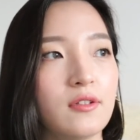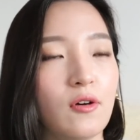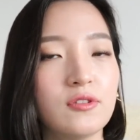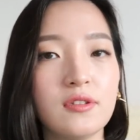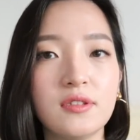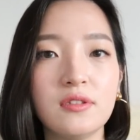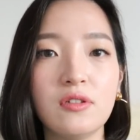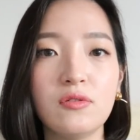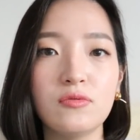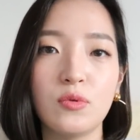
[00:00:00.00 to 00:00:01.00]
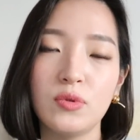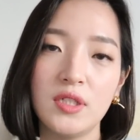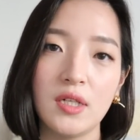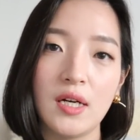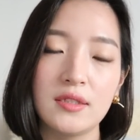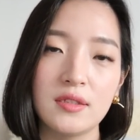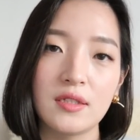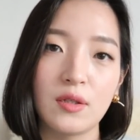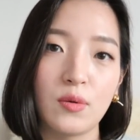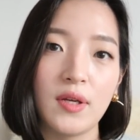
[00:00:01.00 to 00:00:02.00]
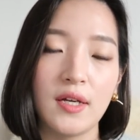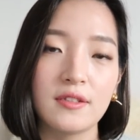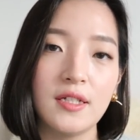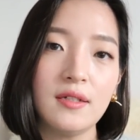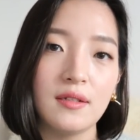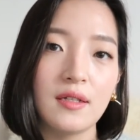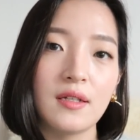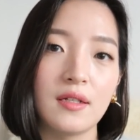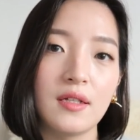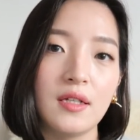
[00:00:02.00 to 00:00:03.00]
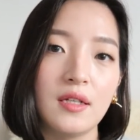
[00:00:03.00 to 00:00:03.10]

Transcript: 여성스러운 코디가 가능하다고 해야 하나? 예.